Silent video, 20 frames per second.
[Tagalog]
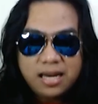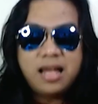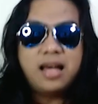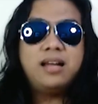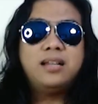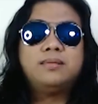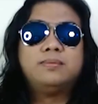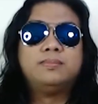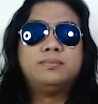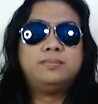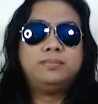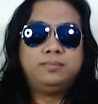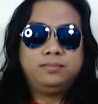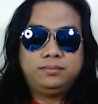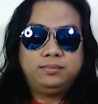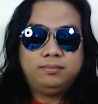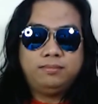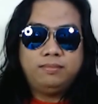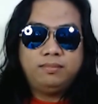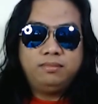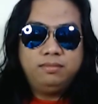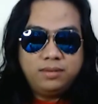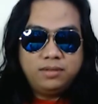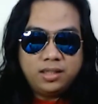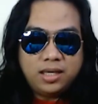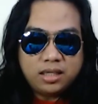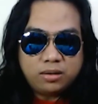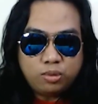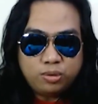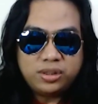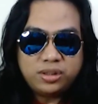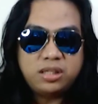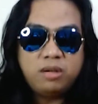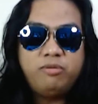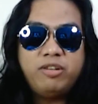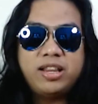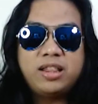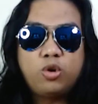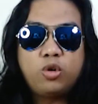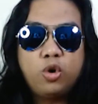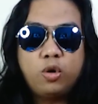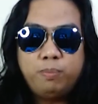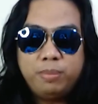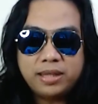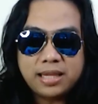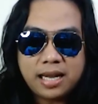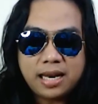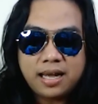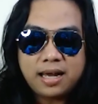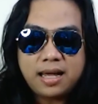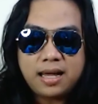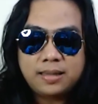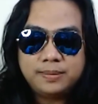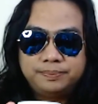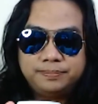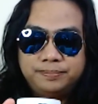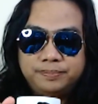lang. Itong civet coffee talaga.